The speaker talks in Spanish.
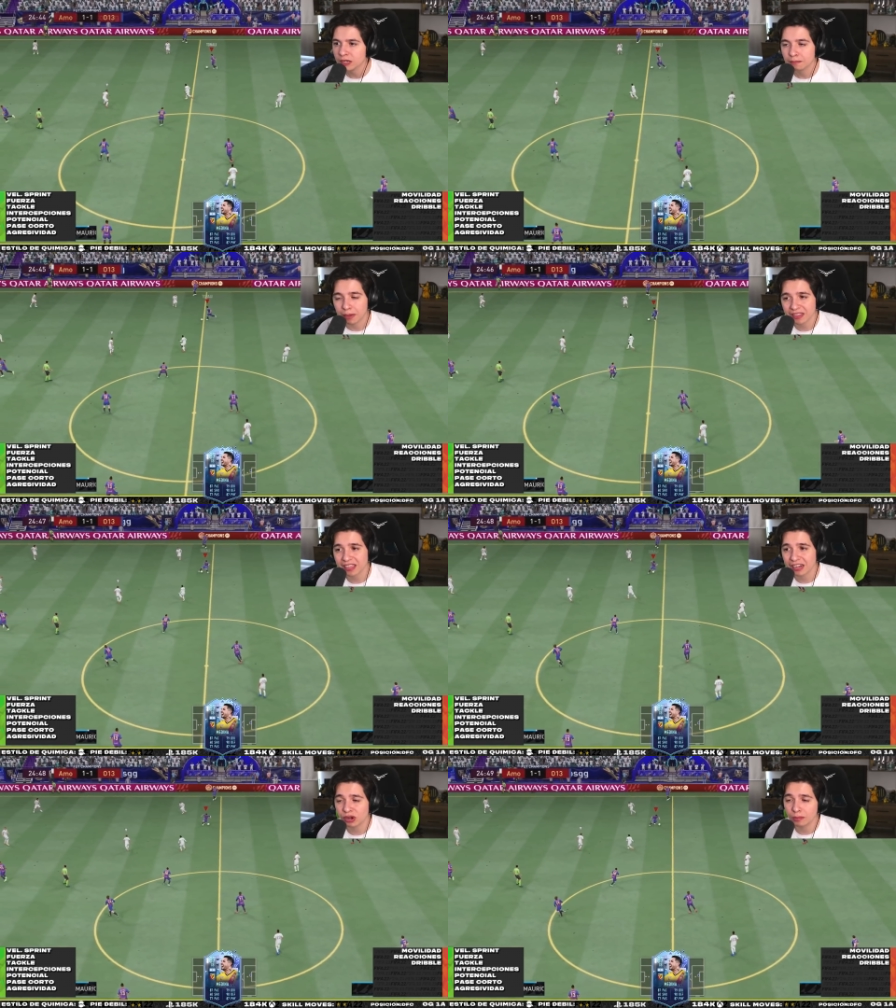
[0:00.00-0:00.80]
va a
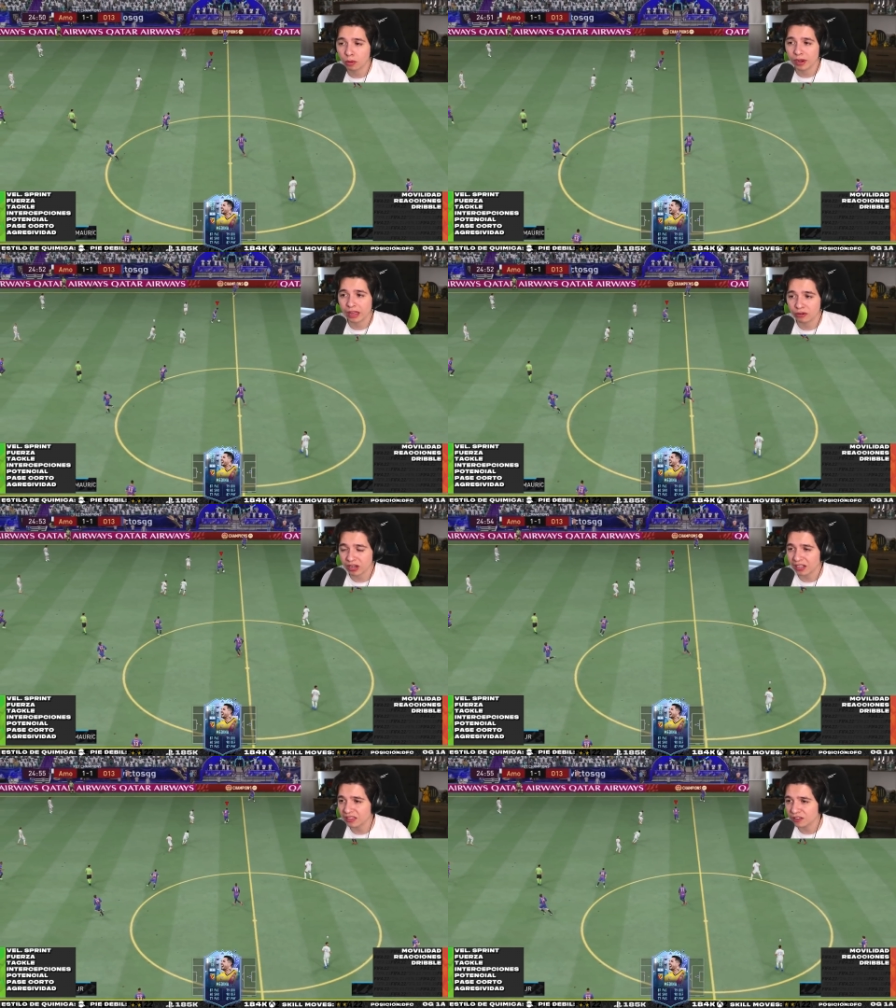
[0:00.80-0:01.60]
tener una movilidad en
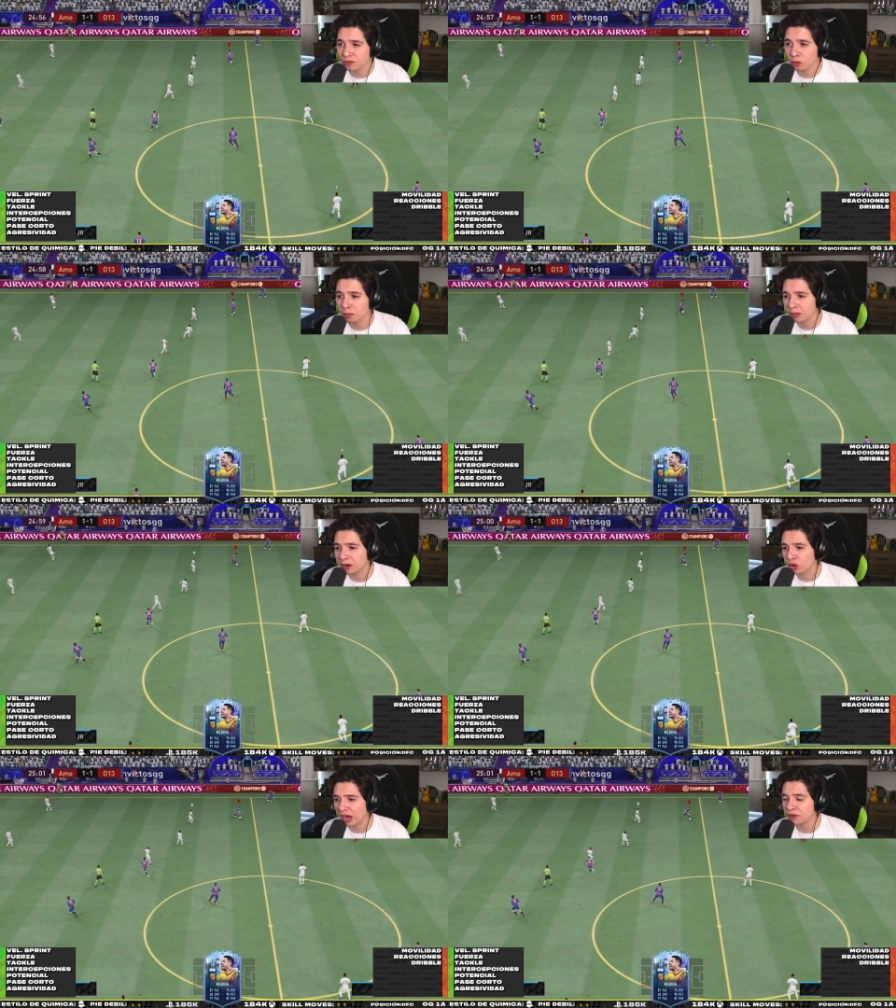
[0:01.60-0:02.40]
regate súper
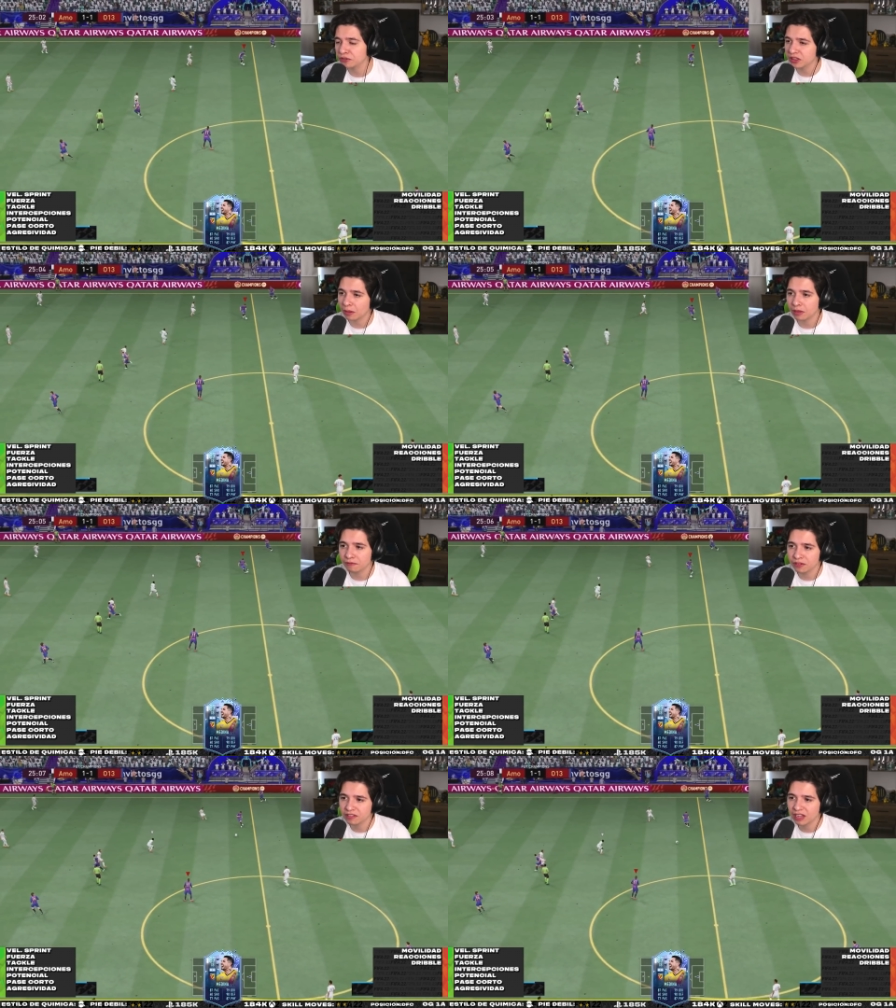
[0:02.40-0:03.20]
mejorados y también
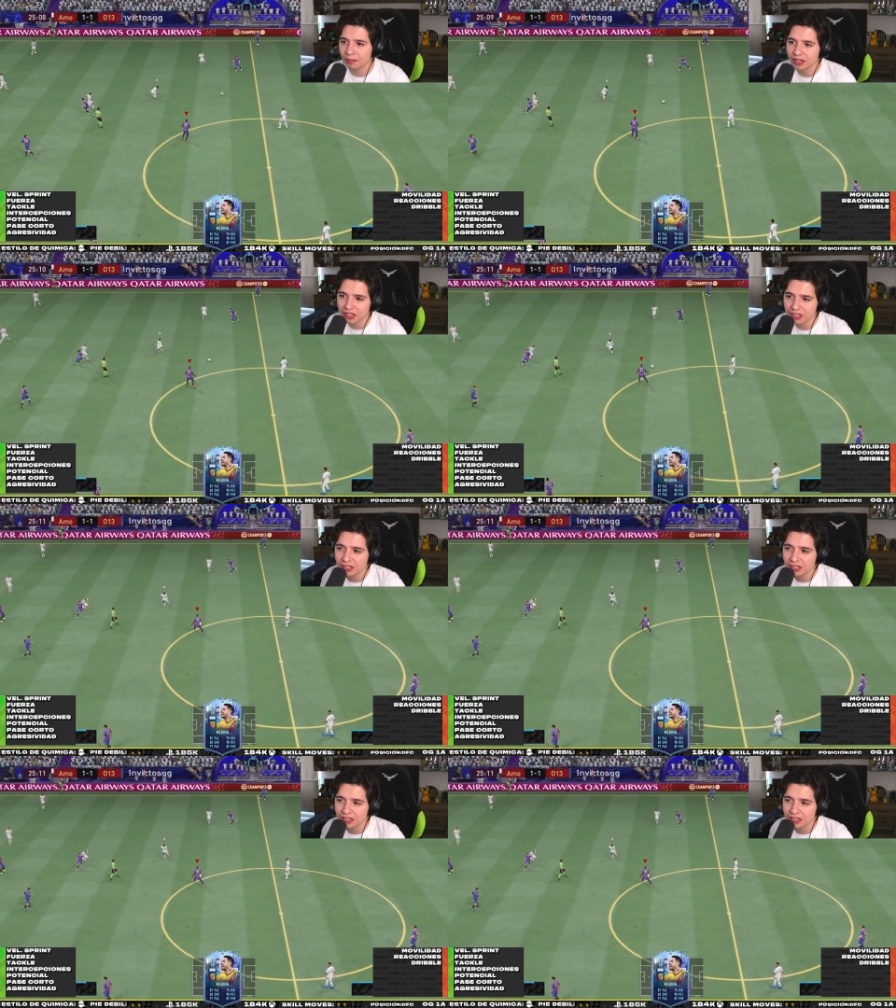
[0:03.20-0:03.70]
físicamente